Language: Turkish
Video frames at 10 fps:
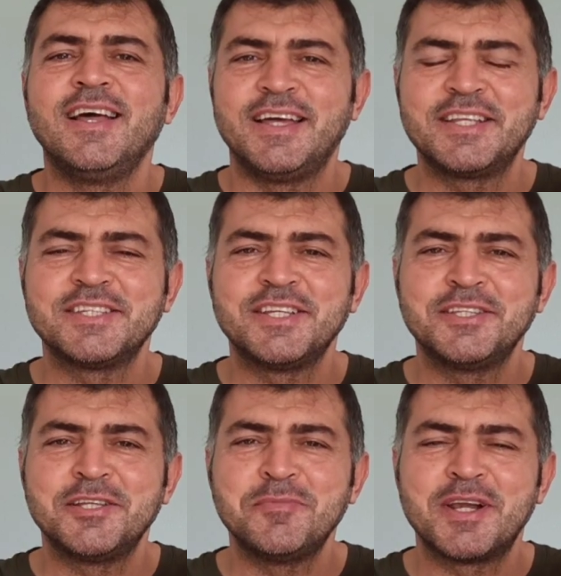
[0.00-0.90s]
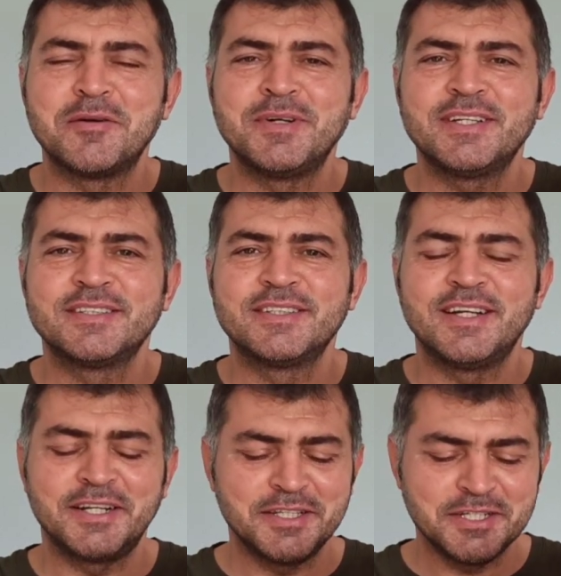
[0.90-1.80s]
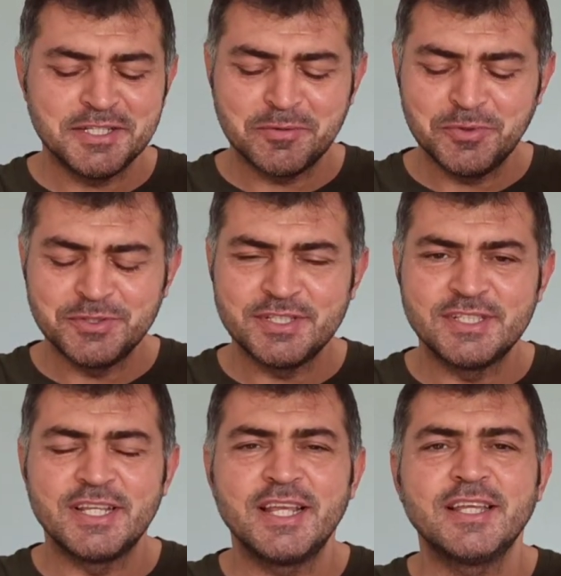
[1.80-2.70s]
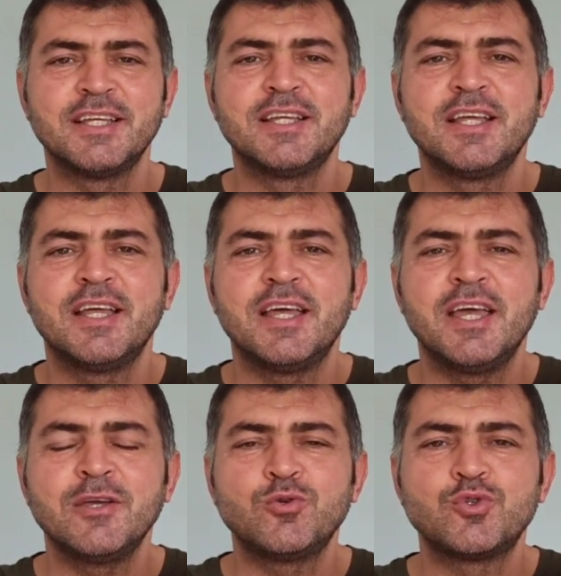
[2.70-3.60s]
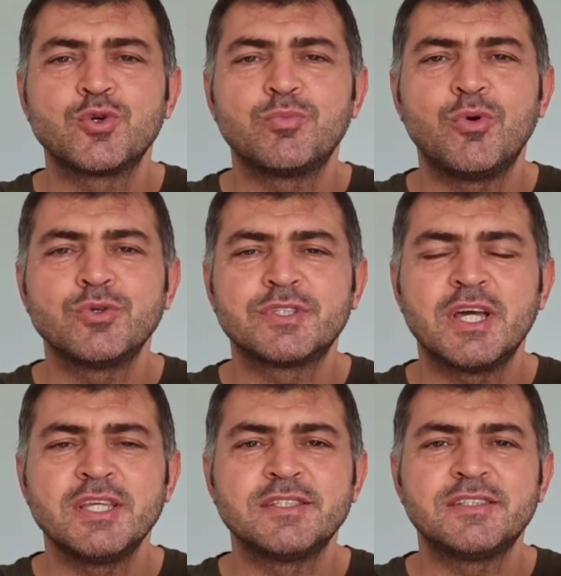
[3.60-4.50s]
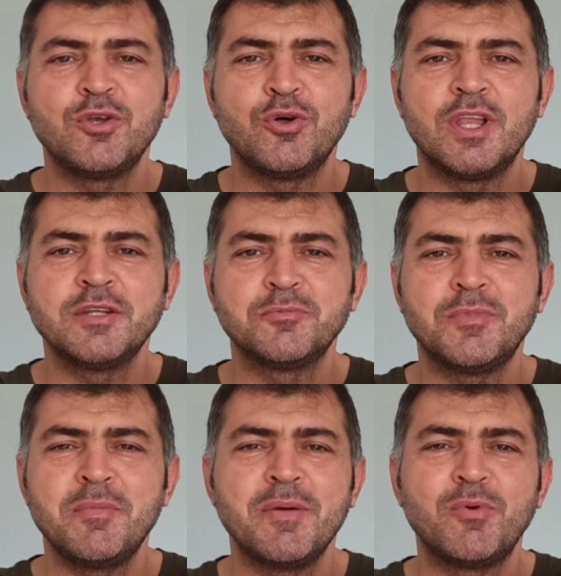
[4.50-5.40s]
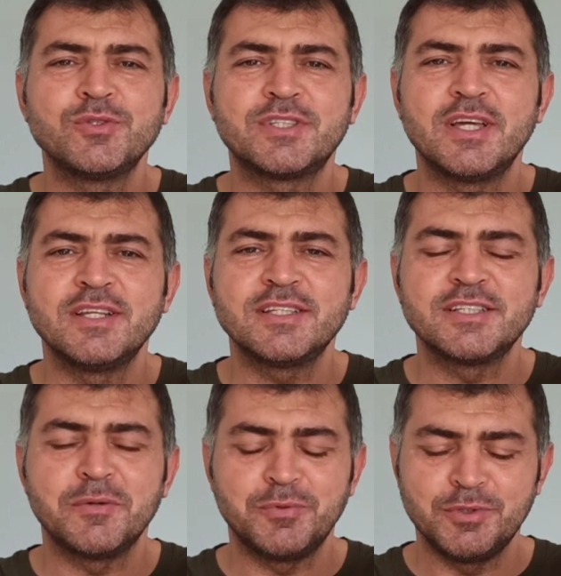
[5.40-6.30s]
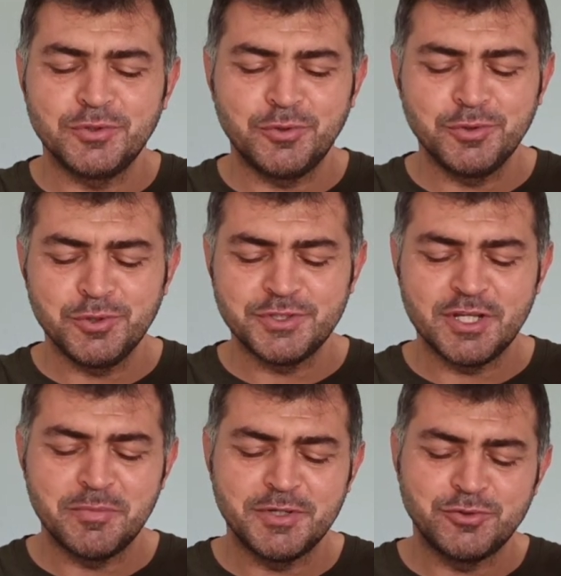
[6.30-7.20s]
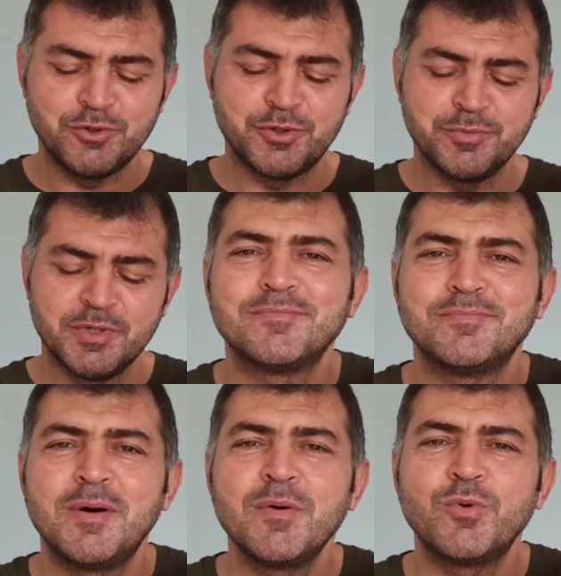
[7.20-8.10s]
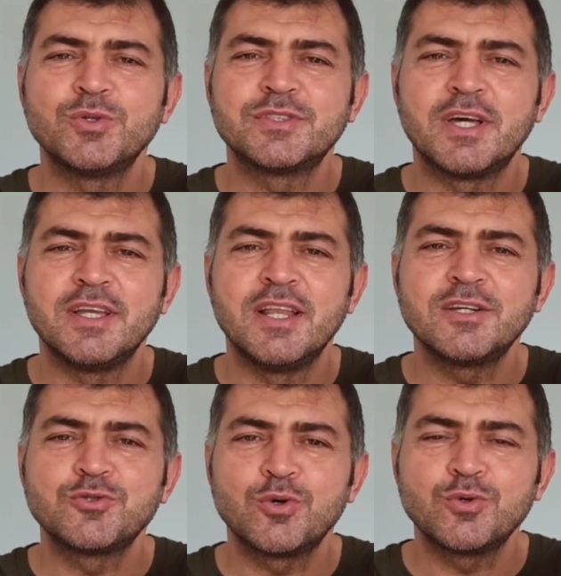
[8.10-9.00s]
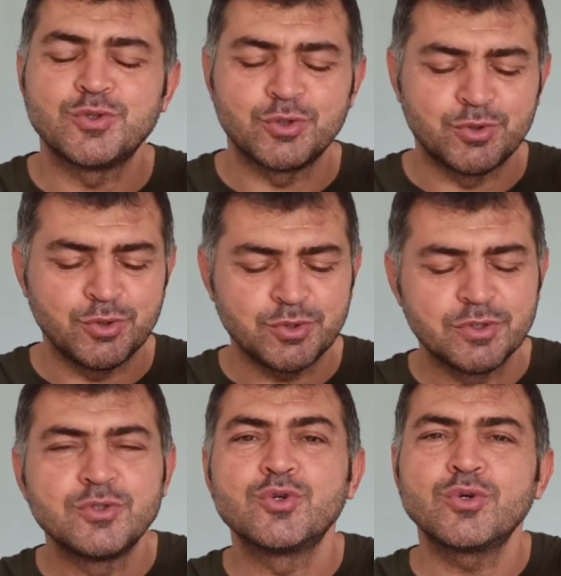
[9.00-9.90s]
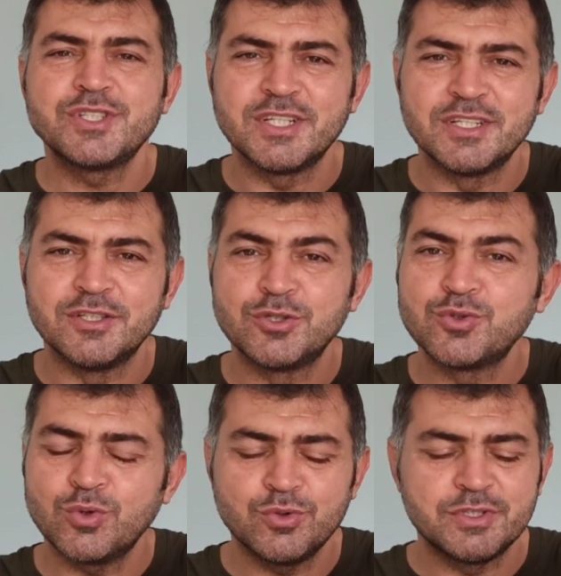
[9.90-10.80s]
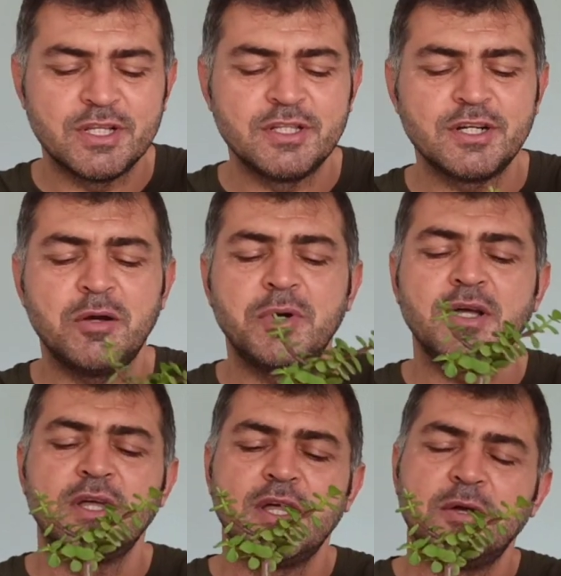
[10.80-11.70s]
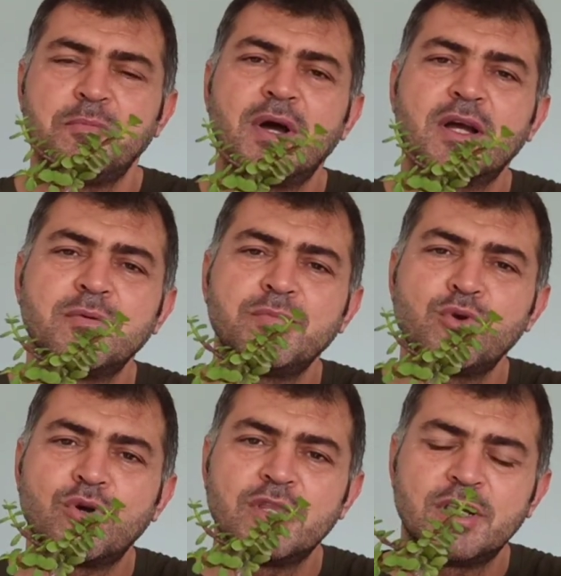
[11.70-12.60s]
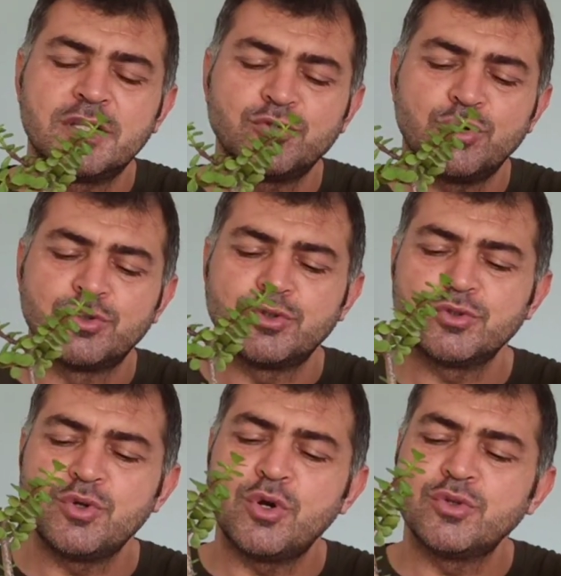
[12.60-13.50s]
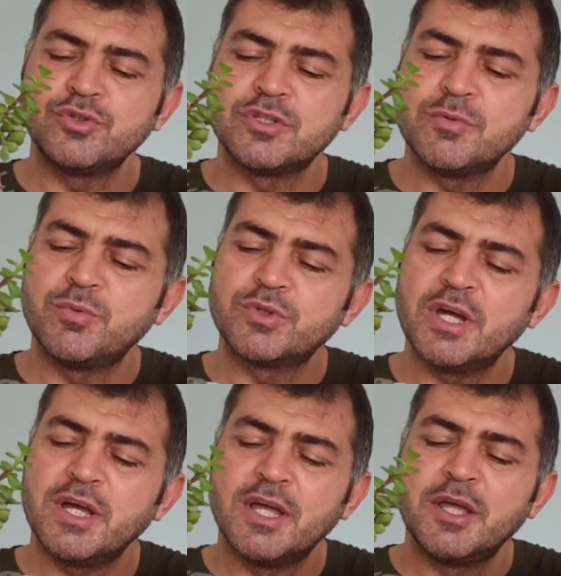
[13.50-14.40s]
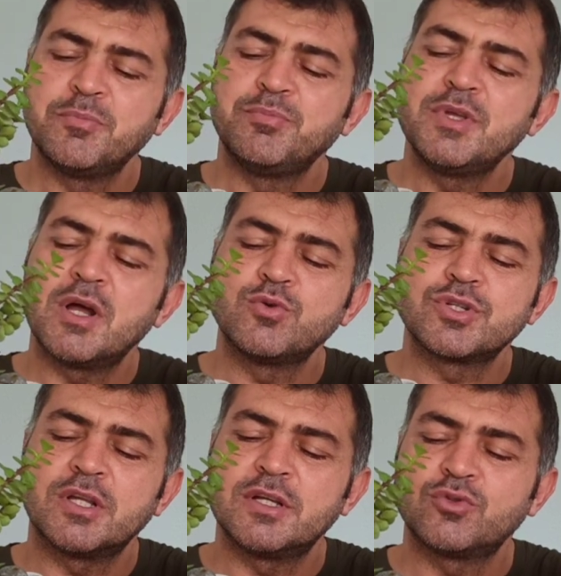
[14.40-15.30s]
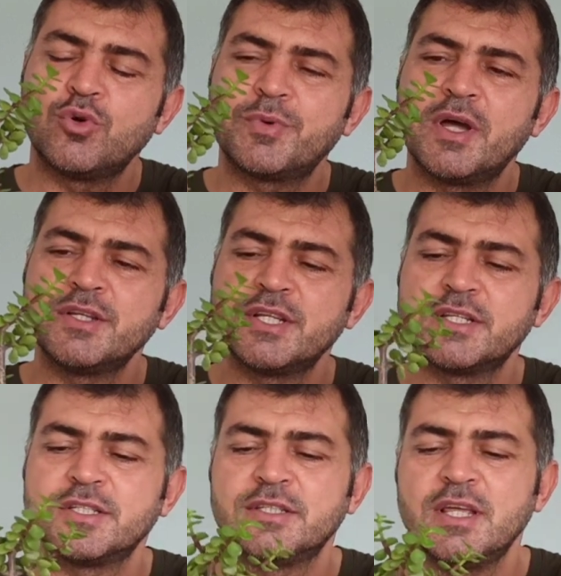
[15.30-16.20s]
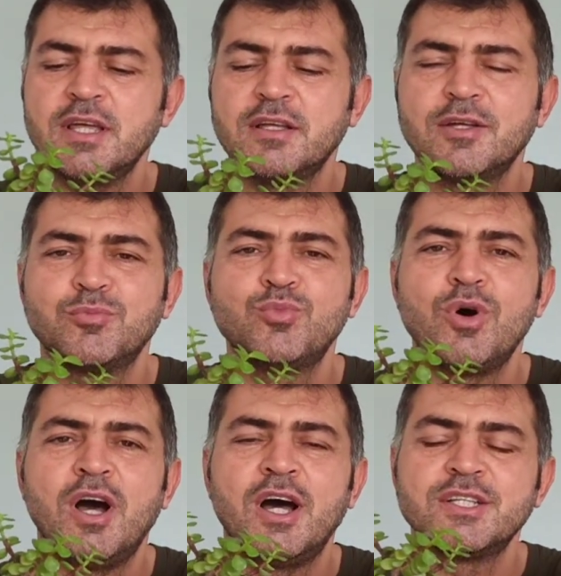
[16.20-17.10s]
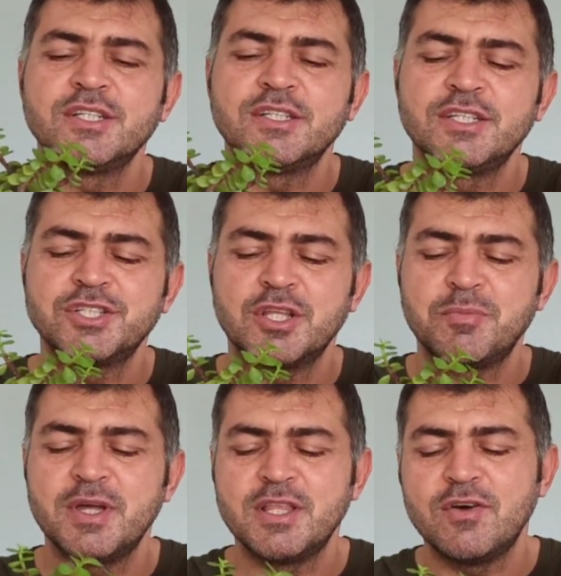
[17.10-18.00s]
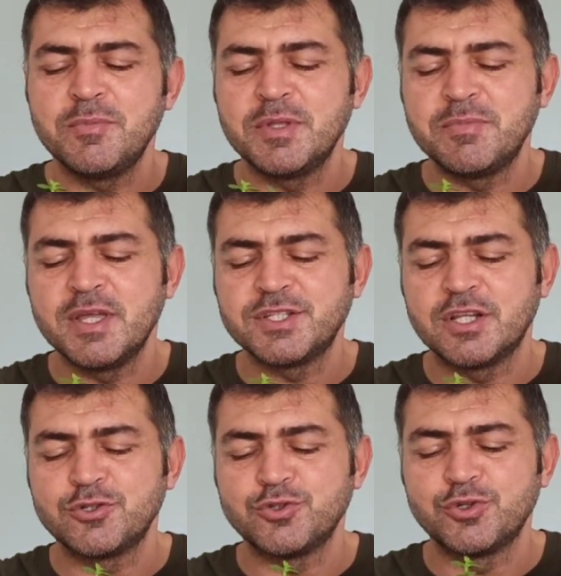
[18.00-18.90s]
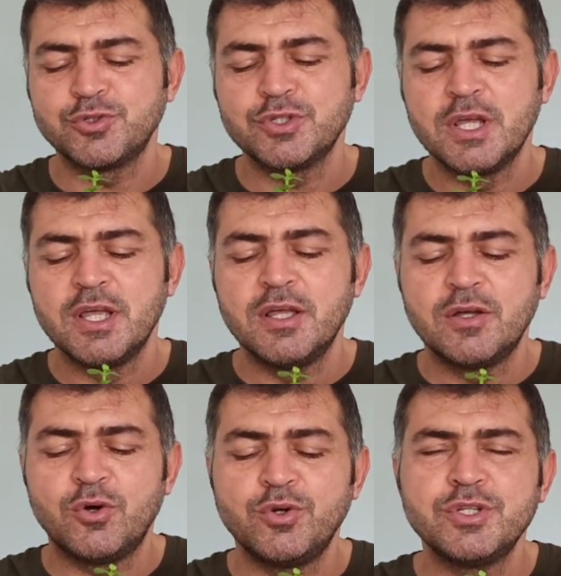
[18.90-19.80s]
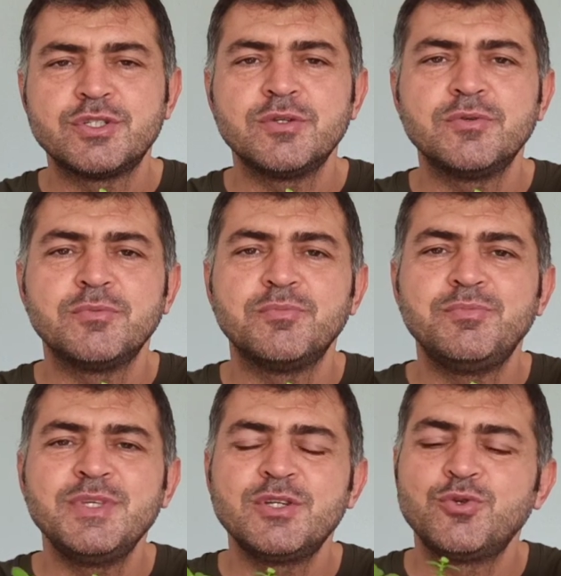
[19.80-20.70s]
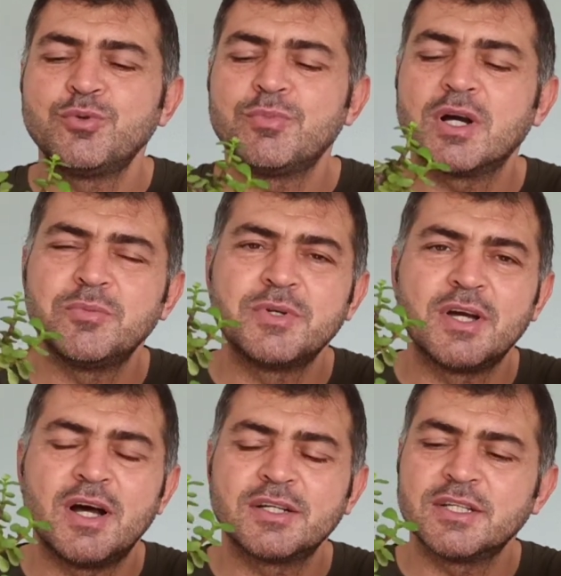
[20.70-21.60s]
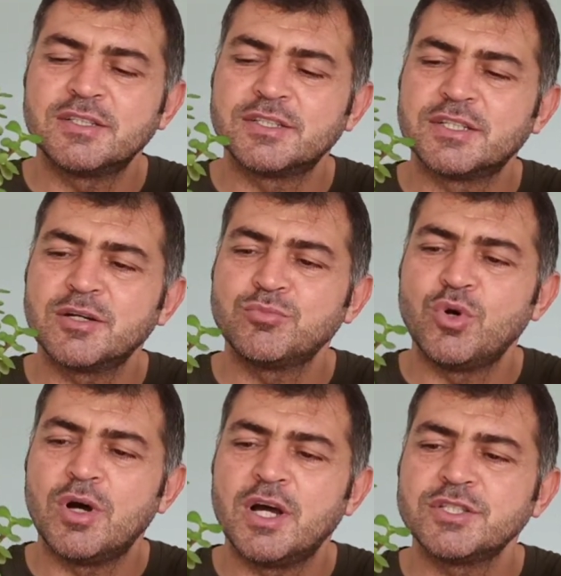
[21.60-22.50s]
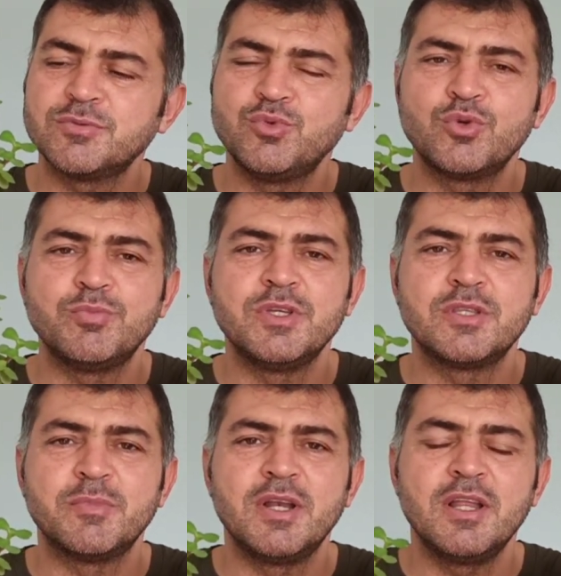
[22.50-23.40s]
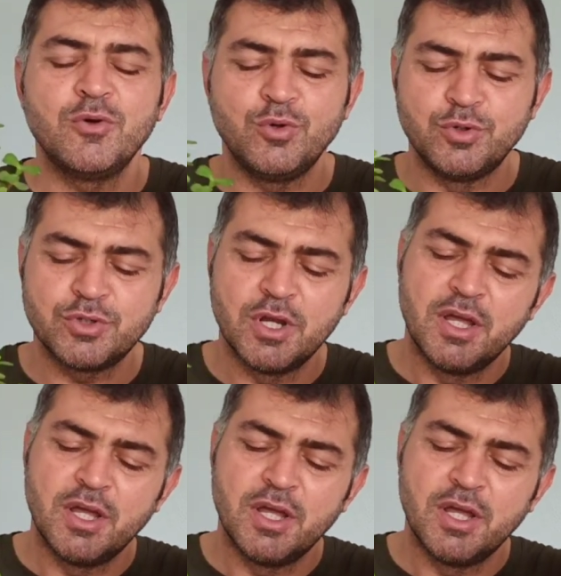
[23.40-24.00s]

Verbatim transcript: Herkese yeniden merhaba. Arkadaşlar bugün sizlere en küçük bonsai stili olan mame bonsai nasıl yapılır onu göstermek istiyorum. Mame bonsailer çok küçüktür, çok şirindir, çok güzeldir ama bakımı bir o kadar da zordur. Gördüğünüz gibi burada bir avuç kadar toprağın içerisinde bu ağacı yaşatmaya devam etmeye çalışıyoruz. Onun için bir gün bakımını aksatırsak bu ağaç büyük bir ihtimalle ölür.